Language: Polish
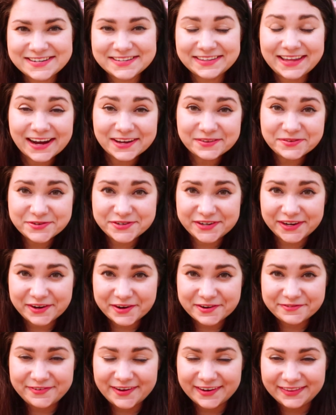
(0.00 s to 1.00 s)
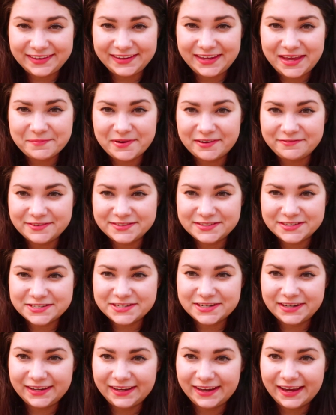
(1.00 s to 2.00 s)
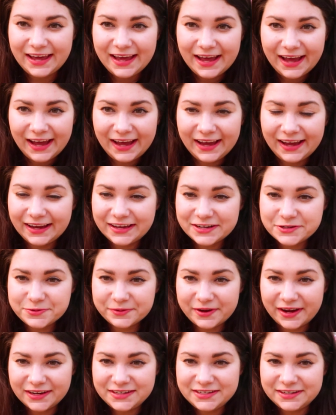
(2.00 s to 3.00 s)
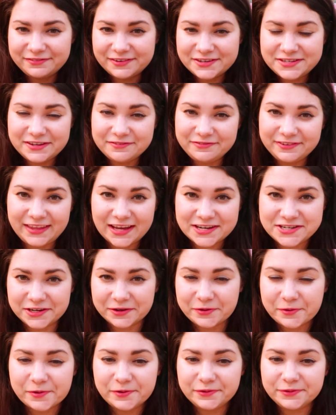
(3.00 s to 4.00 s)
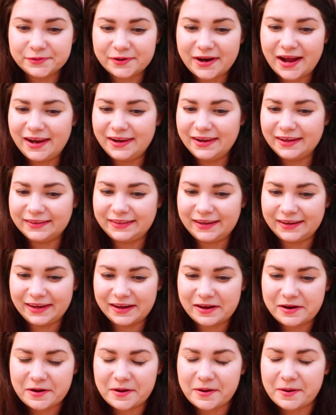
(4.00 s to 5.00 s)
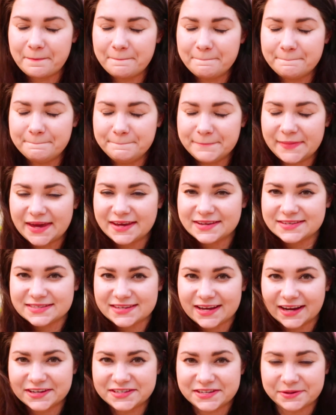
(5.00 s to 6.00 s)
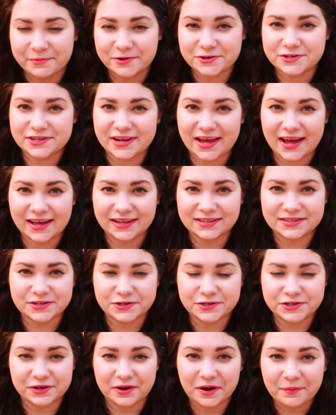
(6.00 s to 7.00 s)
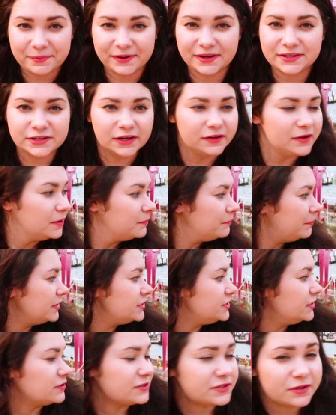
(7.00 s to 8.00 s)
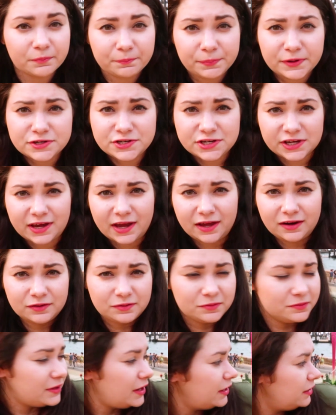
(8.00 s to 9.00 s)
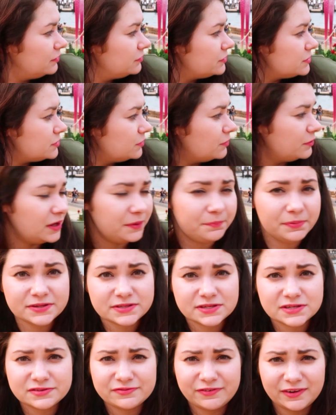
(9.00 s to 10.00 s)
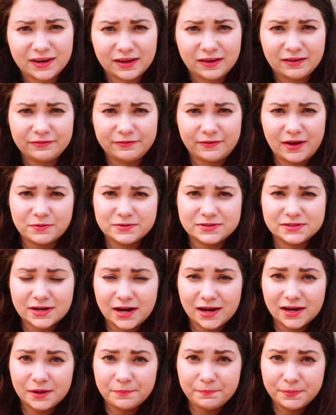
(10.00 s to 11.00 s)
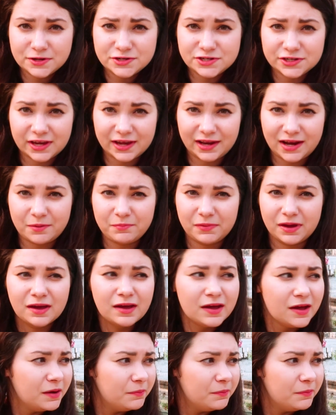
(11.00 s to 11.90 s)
aż tak dużej oferty nie ma, więc jeżeli e, szukacie właśnie wydarzeń kulturalnych, takiego miejsca, gdzie można coś robić, patrzcie, to są bean chickeny tutaj, to są ibisy z zwane w Australii Winchickenami,